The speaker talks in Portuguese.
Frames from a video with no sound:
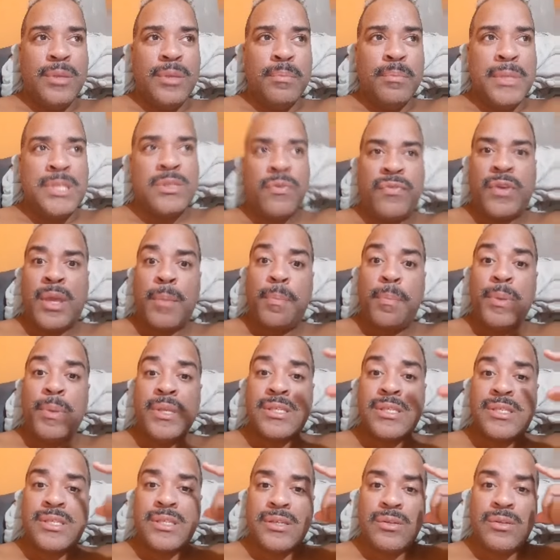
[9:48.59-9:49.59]
Mas eu fiquei
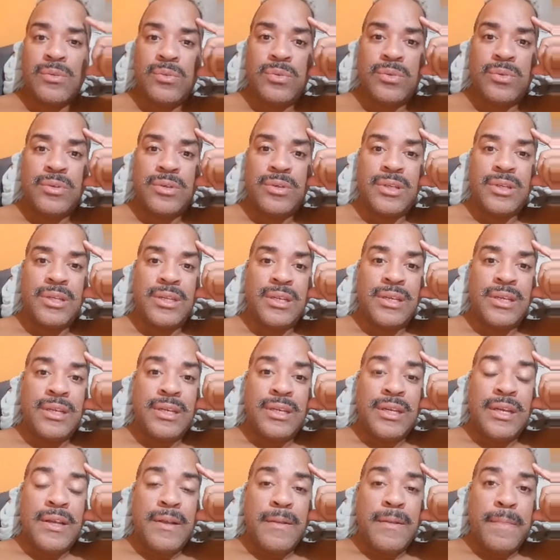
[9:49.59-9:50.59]
pensando:
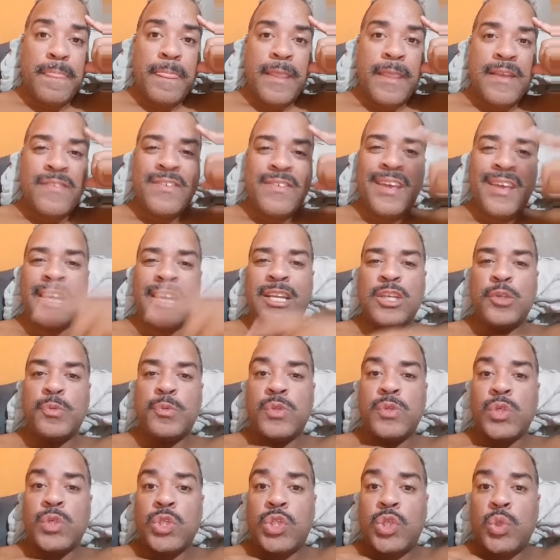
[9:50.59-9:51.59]
será que as
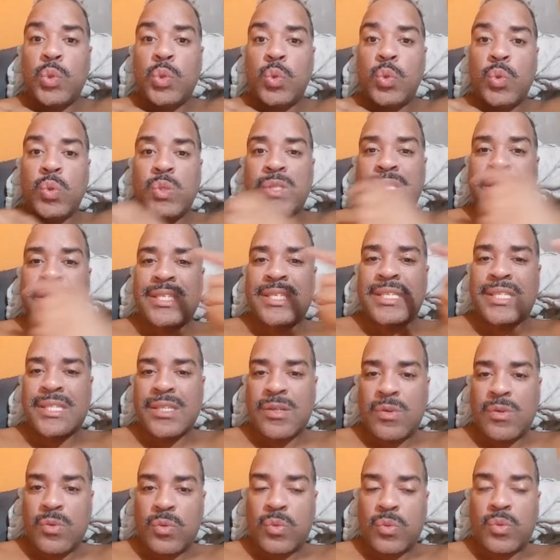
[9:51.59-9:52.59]
pessoas tinham
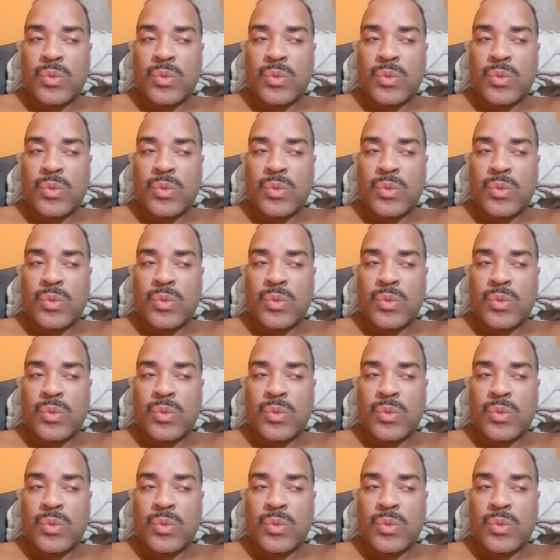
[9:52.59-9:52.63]
noção